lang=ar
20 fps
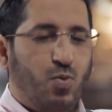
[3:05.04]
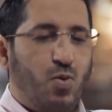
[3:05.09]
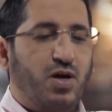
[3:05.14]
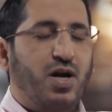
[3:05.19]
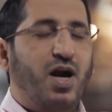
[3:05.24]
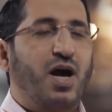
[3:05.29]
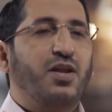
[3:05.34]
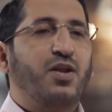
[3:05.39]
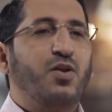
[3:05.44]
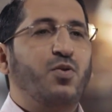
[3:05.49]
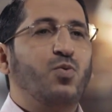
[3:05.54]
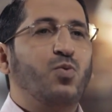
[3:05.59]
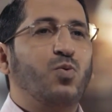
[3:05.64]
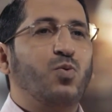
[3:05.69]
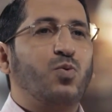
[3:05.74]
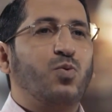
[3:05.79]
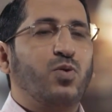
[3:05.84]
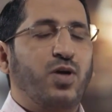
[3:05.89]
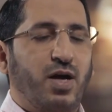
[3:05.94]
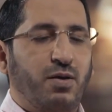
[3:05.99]
وكان
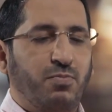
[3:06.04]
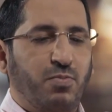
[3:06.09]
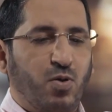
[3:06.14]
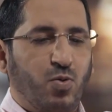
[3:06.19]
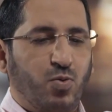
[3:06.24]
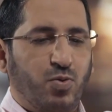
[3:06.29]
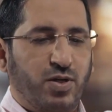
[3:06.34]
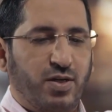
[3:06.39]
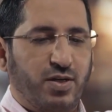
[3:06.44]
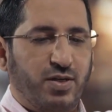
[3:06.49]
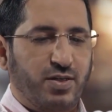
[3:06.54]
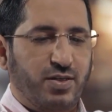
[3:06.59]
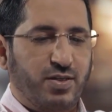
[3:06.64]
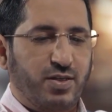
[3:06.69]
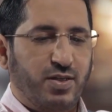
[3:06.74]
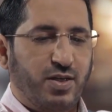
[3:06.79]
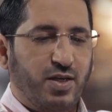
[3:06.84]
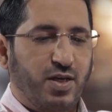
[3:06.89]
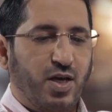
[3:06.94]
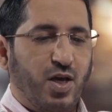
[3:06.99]
النور يحملنا
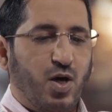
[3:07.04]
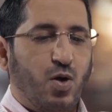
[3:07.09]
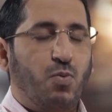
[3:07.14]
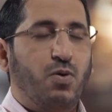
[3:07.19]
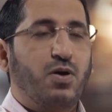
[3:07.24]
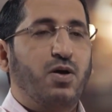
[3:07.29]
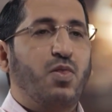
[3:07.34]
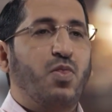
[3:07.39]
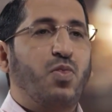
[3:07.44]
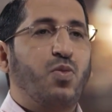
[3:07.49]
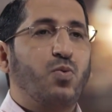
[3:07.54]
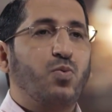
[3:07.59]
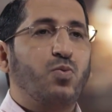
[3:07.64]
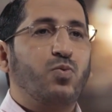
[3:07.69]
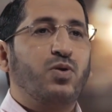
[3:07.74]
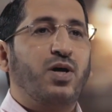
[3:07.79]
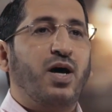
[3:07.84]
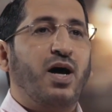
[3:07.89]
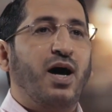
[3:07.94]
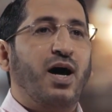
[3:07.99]

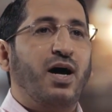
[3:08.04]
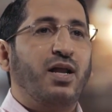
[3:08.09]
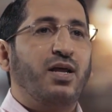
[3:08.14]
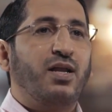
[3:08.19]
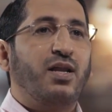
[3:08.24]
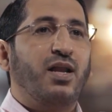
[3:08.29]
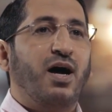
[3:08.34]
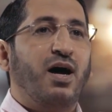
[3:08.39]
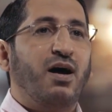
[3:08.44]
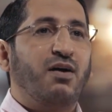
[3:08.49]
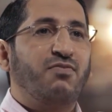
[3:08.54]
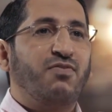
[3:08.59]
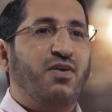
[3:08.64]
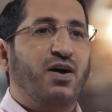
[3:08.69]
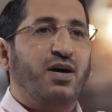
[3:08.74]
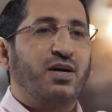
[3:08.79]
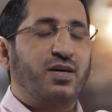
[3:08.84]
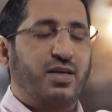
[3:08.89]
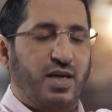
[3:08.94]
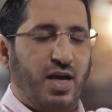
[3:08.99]
وينثرنا على
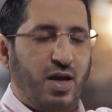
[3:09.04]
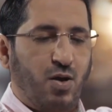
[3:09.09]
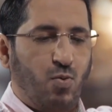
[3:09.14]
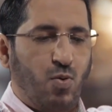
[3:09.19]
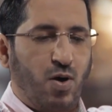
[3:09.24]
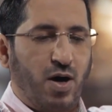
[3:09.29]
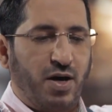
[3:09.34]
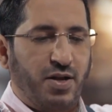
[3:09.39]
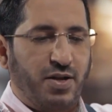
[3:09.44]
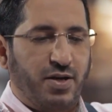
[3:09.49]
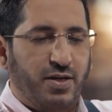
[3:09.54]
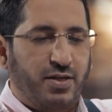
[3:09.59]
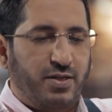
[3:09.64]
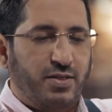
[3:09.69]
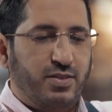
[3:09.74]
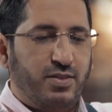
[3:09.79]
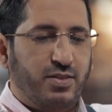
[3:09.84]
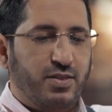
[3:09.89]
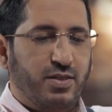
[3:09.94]
الافاق الوانا